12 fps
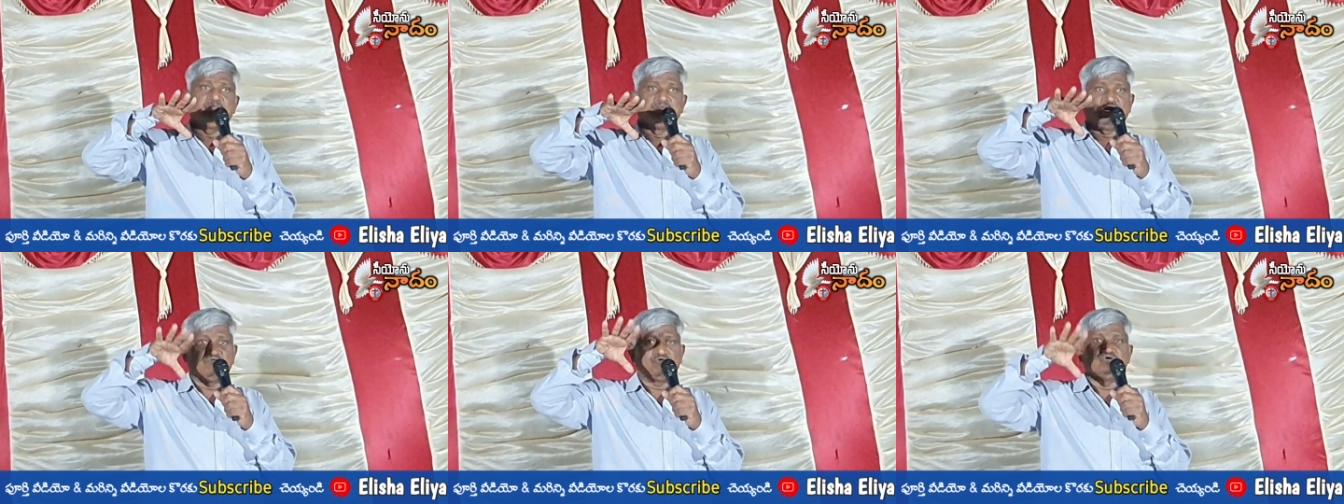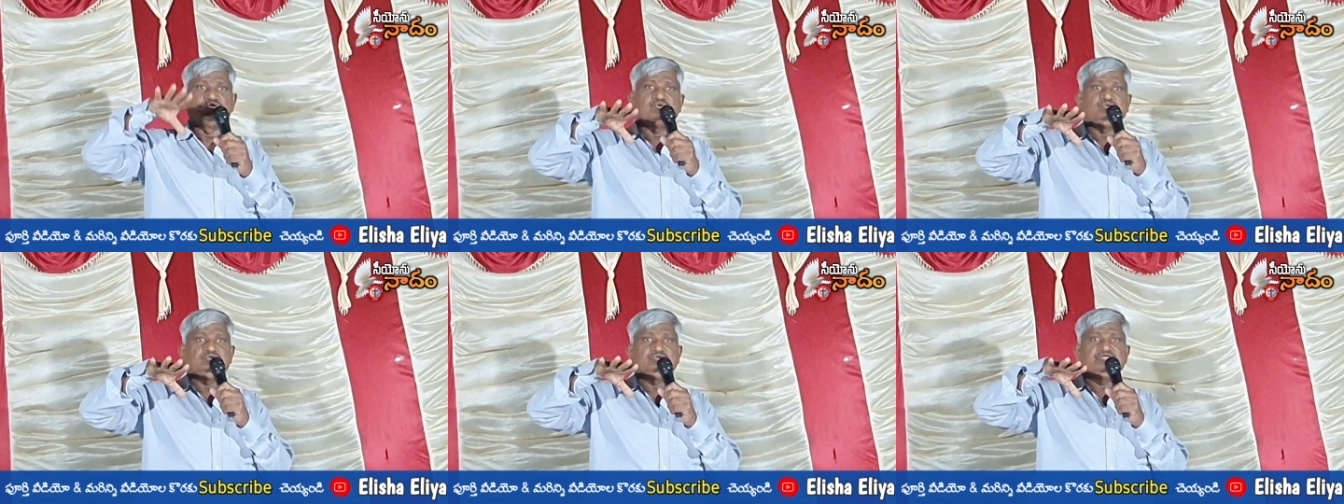మా వాళ్ళు
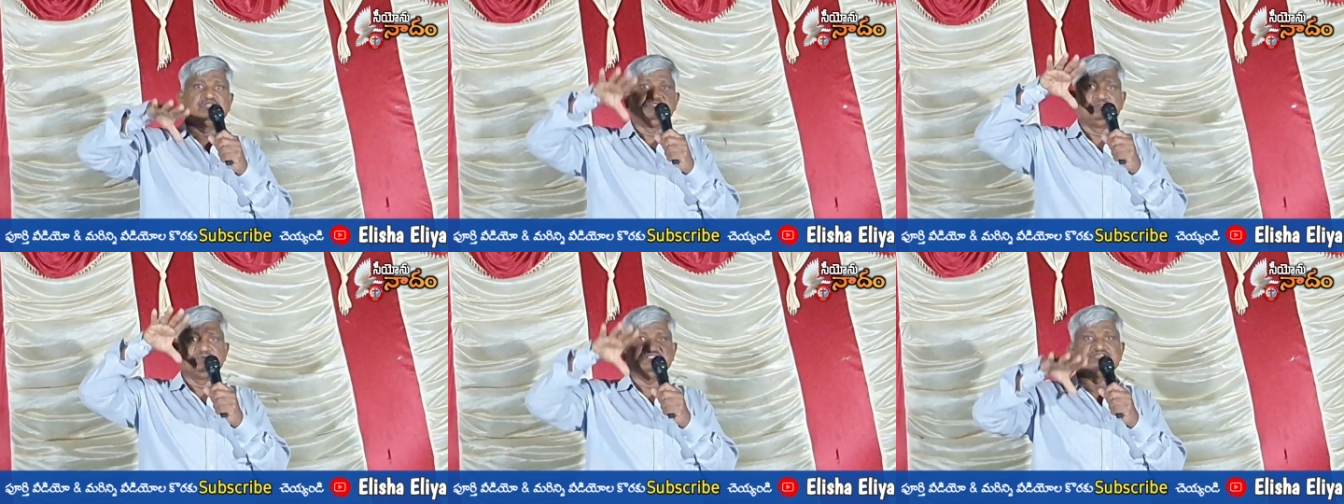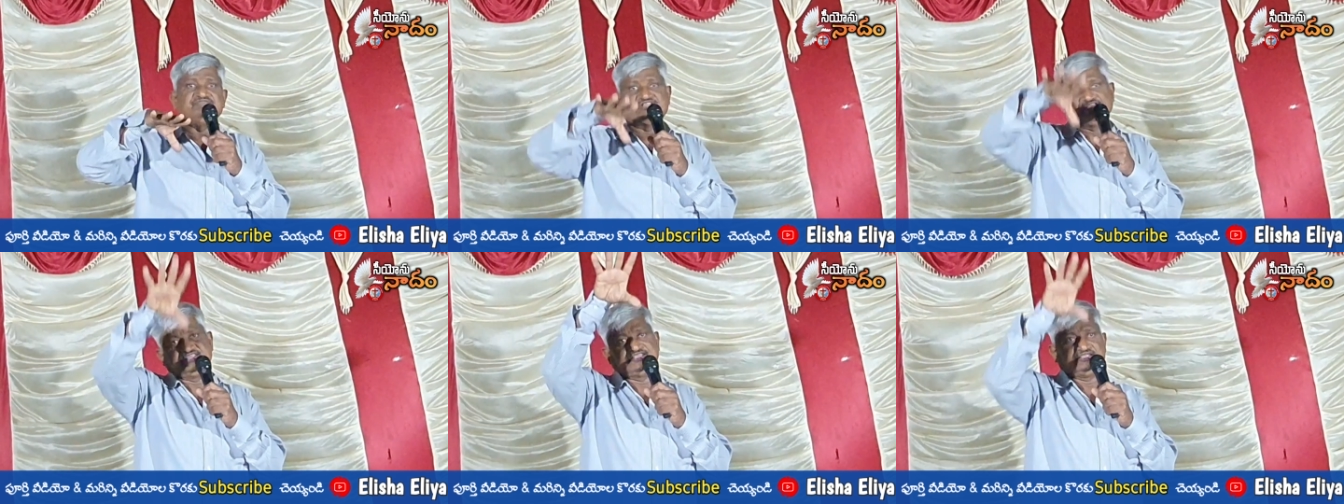ఎనిమిది మంది
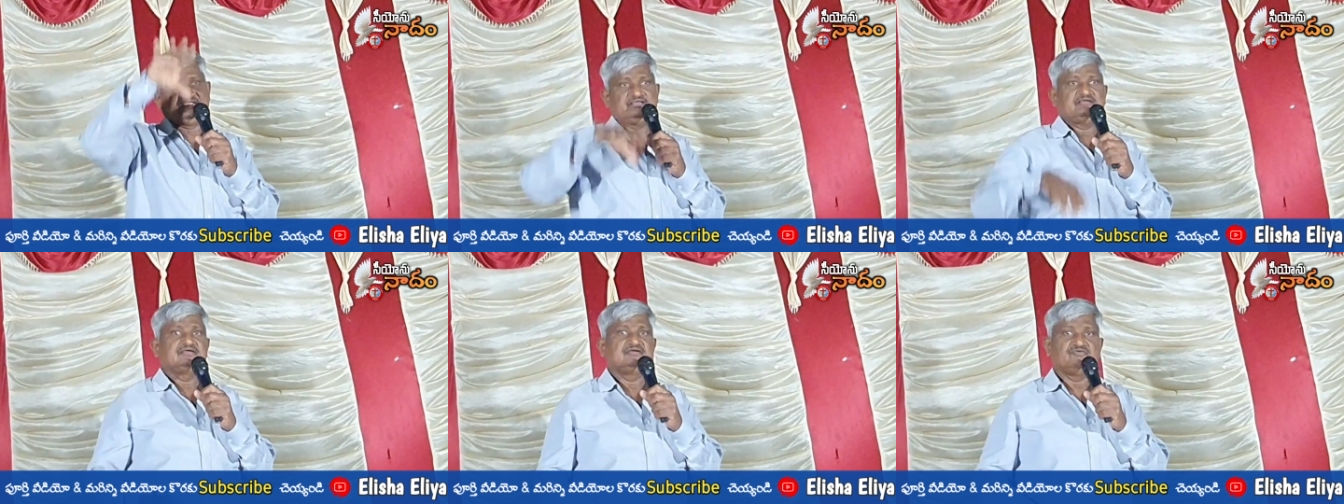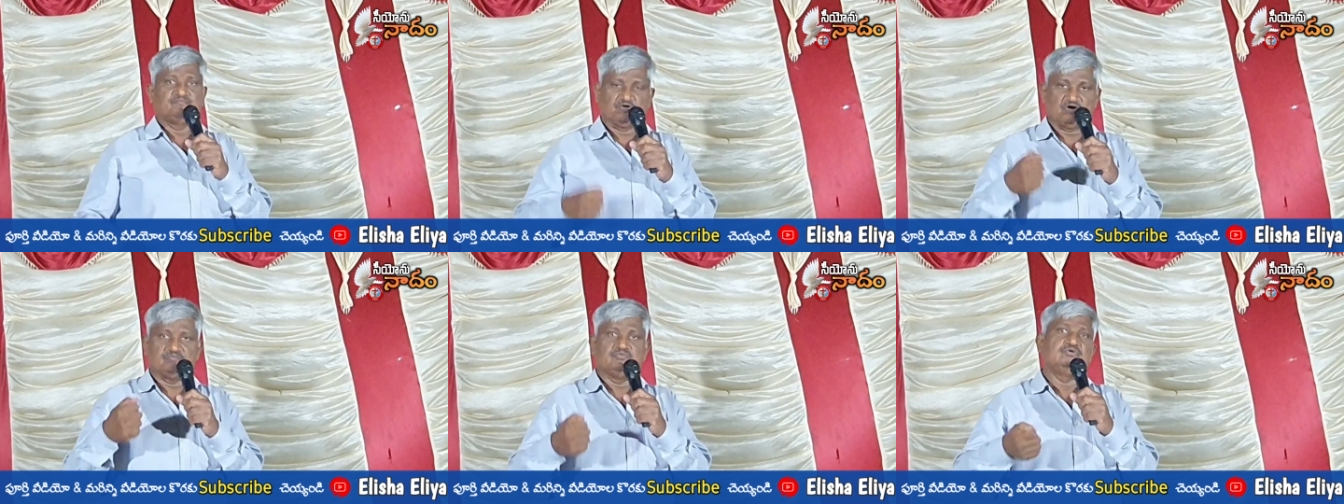వెళ్ళి
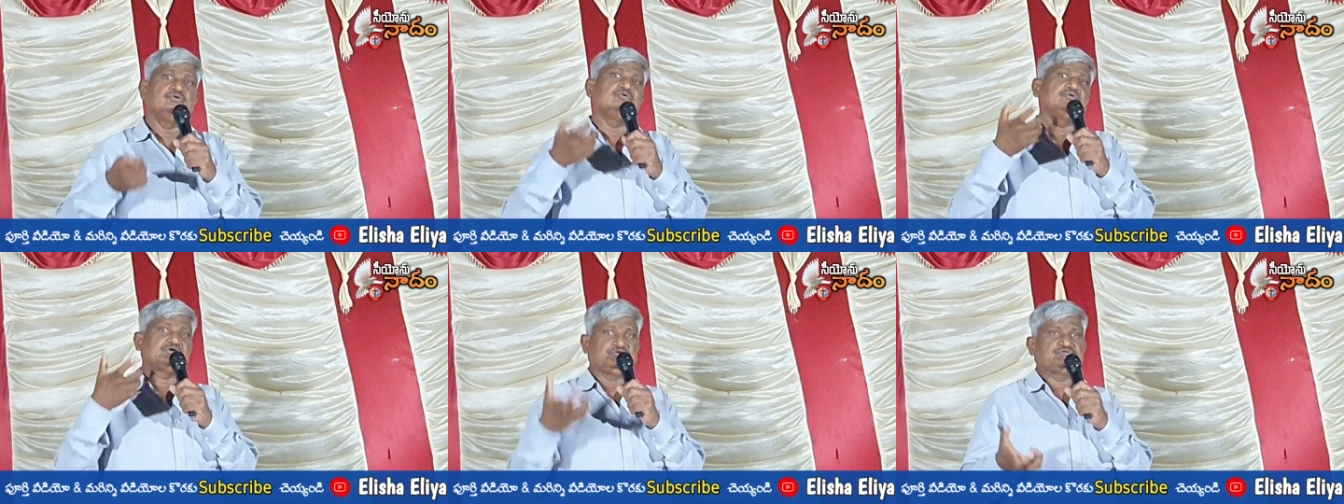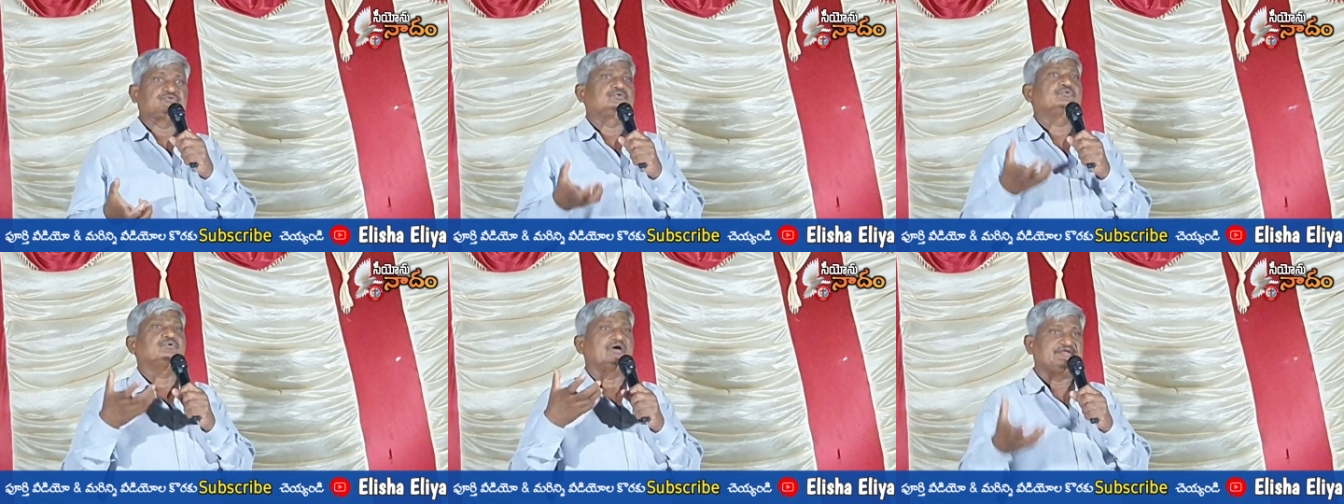బాంబులు
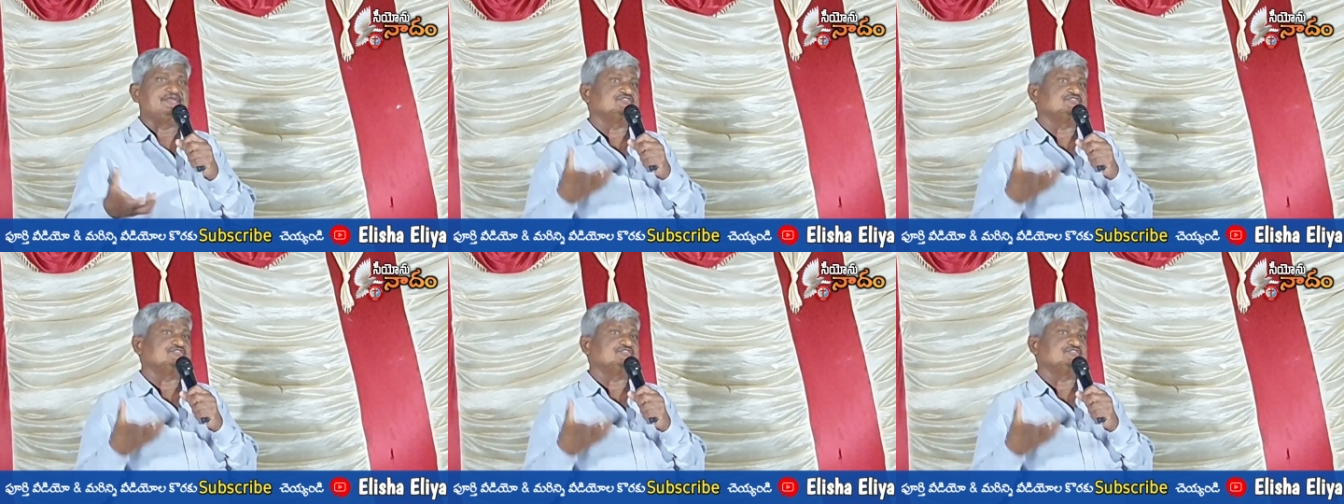కత్తులు అన్నీ